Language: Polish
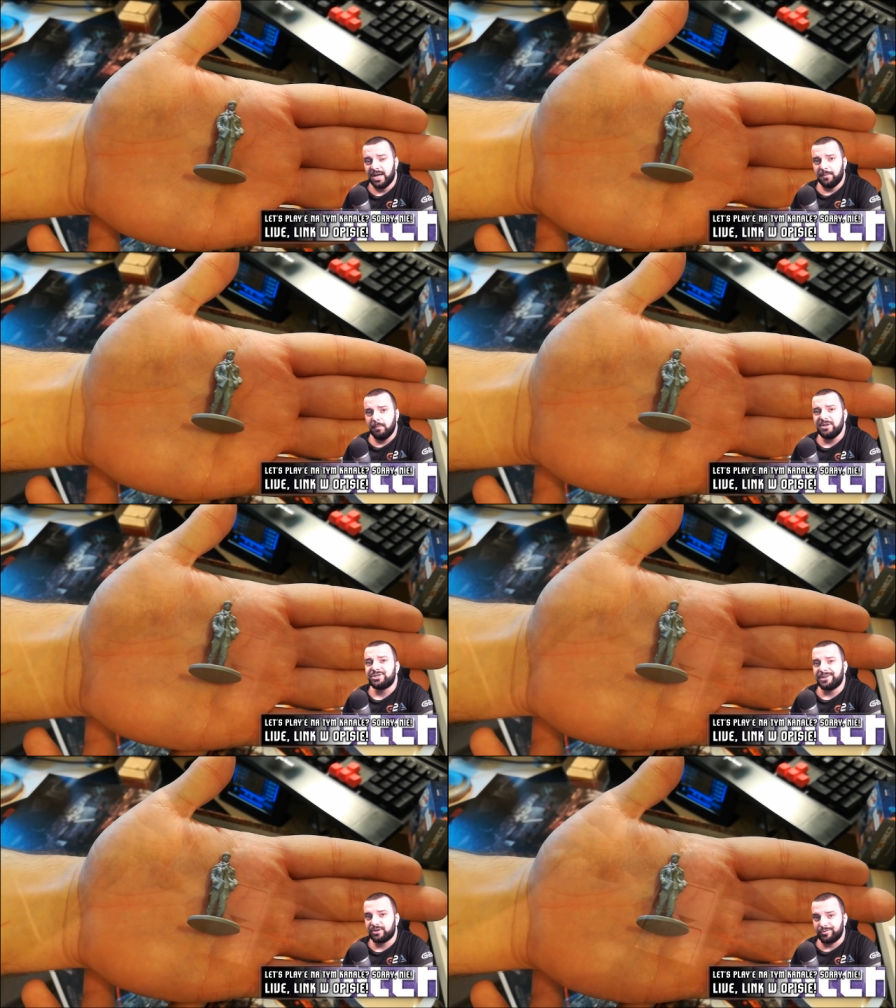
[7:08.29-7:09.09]
Mamy
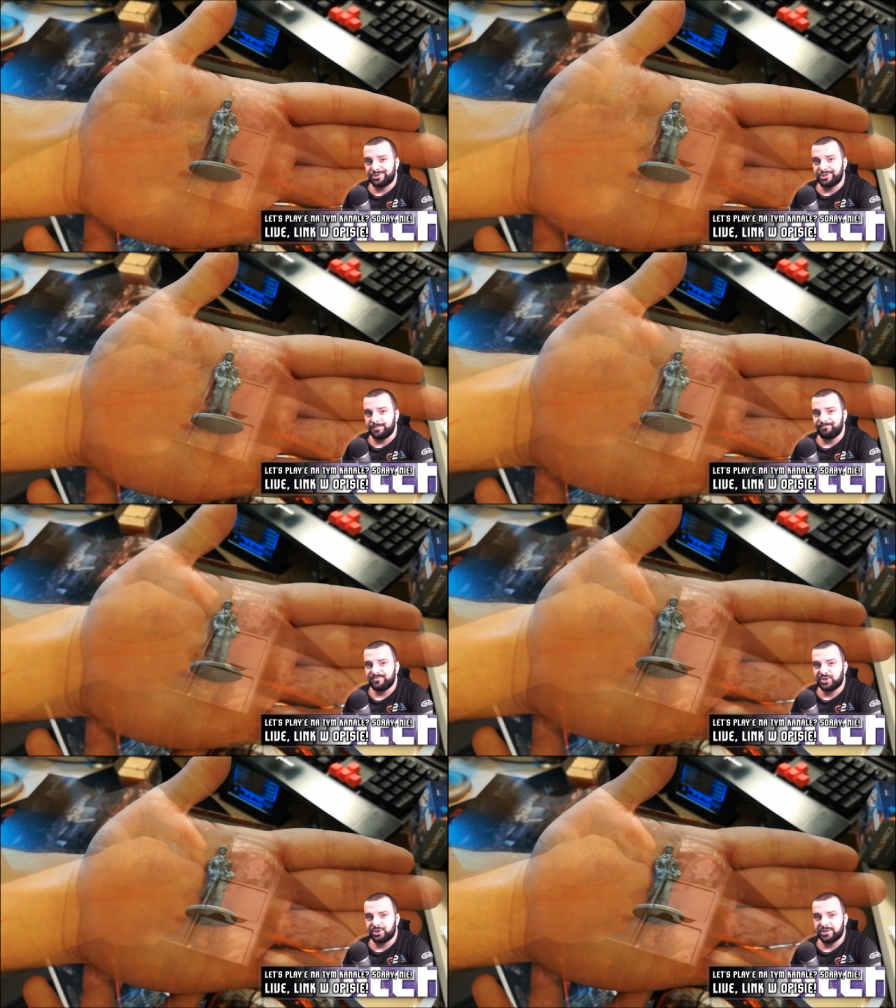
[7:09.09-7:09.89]
cztery kości.
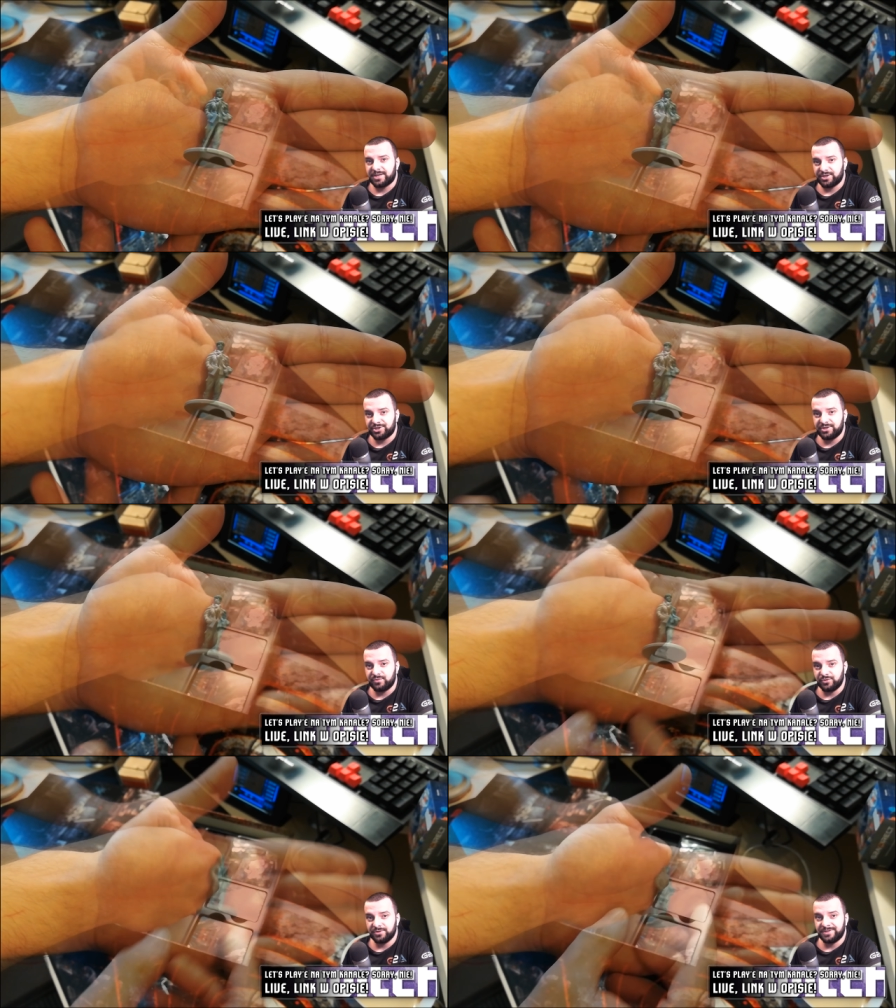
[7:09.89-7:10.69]
3 K6
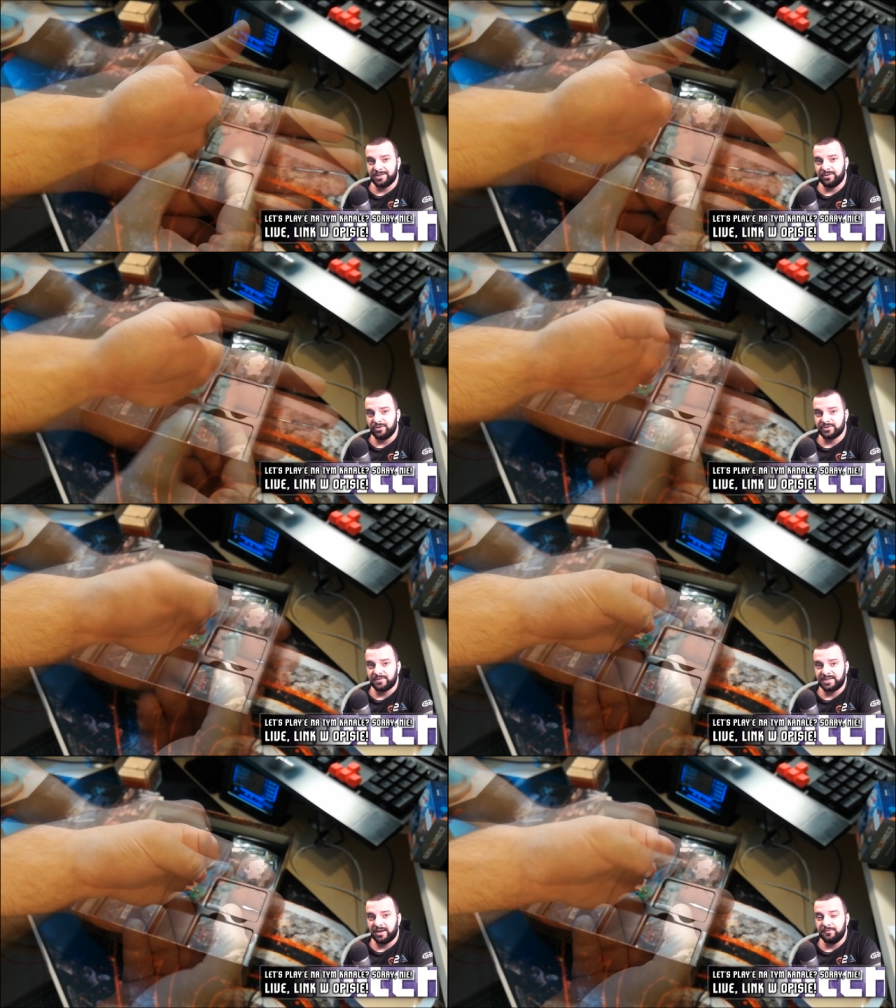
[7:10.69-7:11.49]
służące do
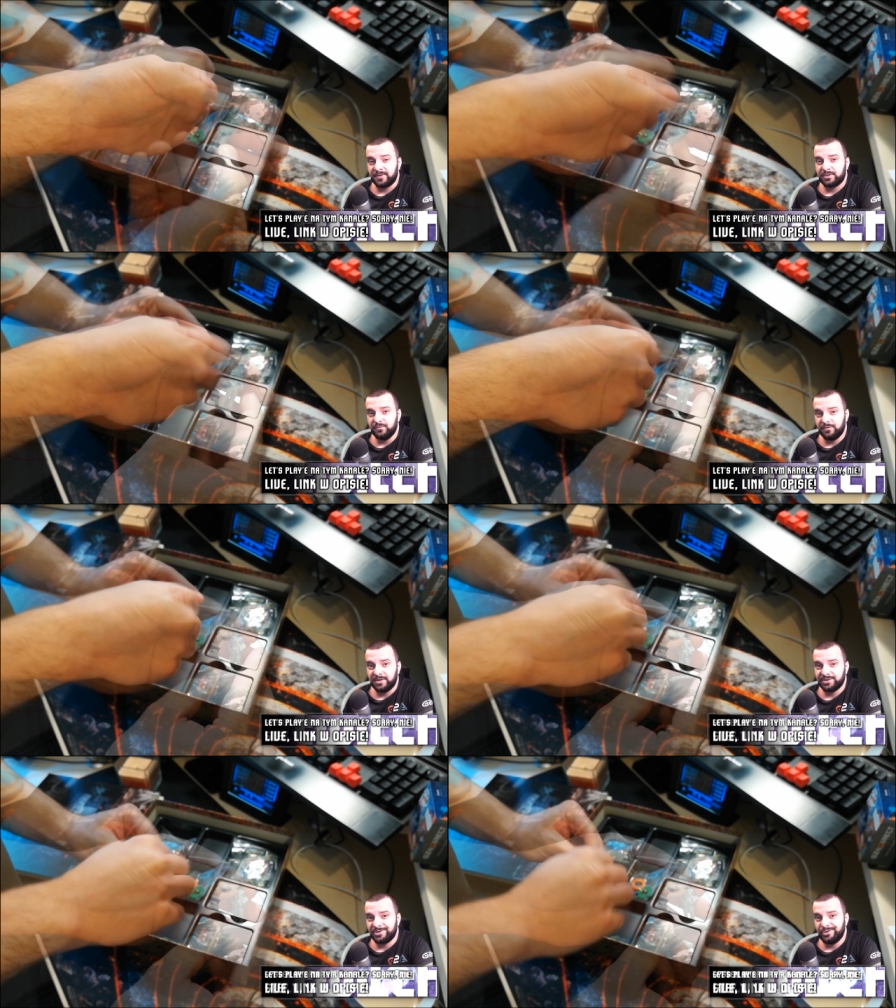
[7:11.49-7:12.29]
losowania efektów
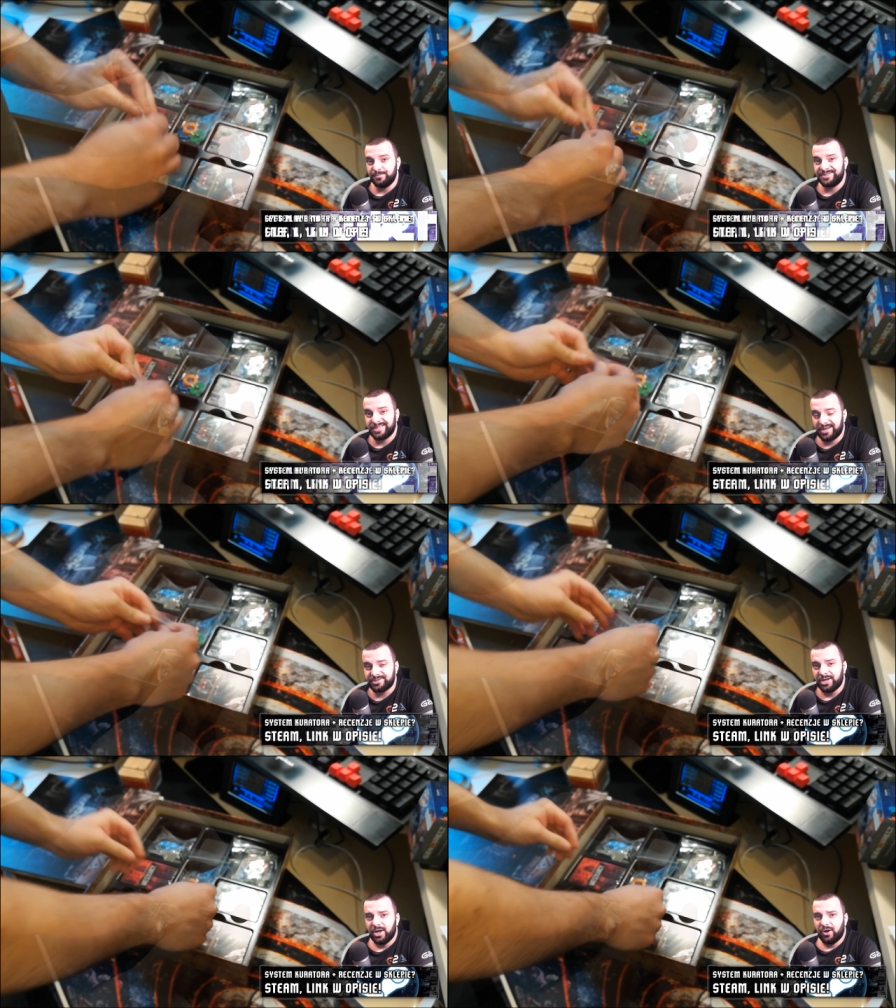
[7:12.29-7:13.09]
wydarzeń lub
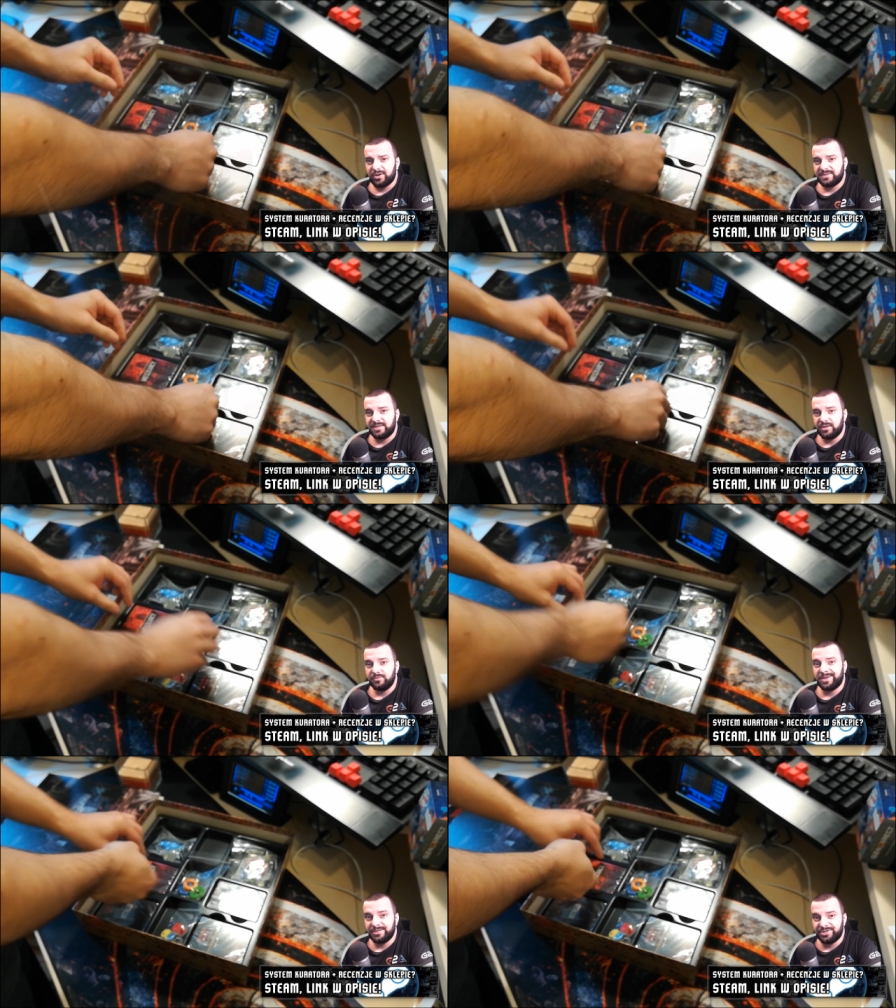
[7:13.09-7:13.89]
starć oraz jedną
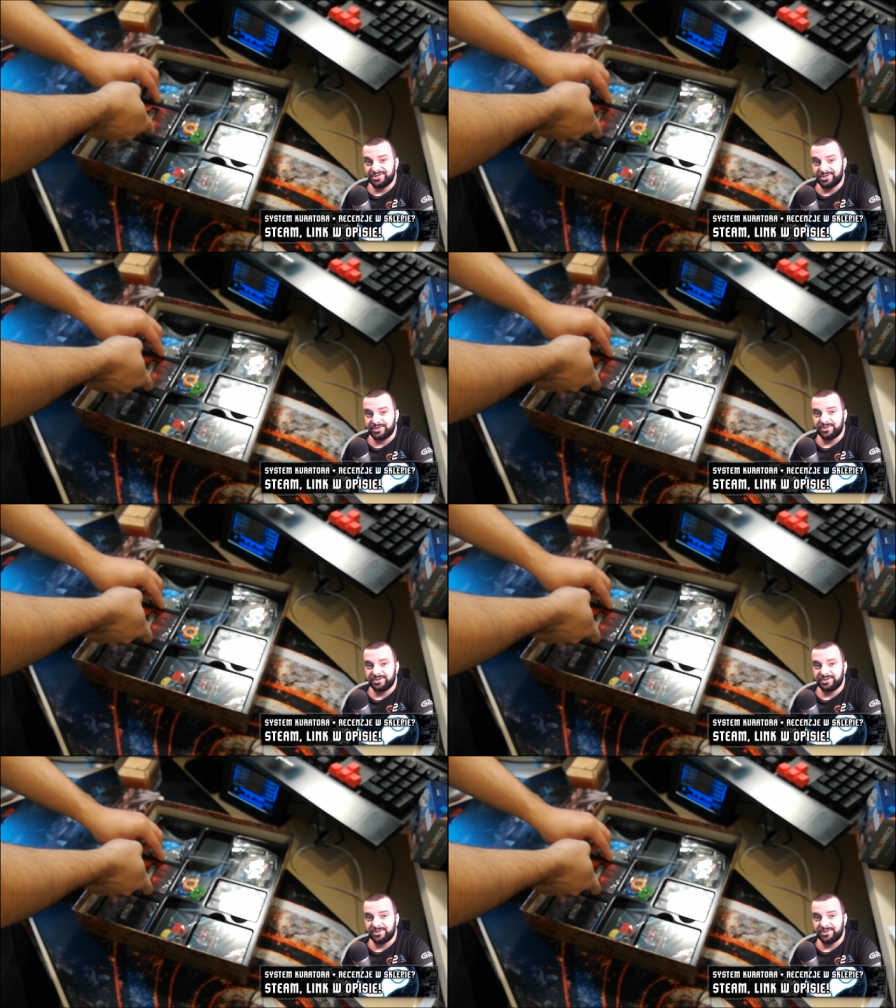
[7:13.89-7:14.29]
K10.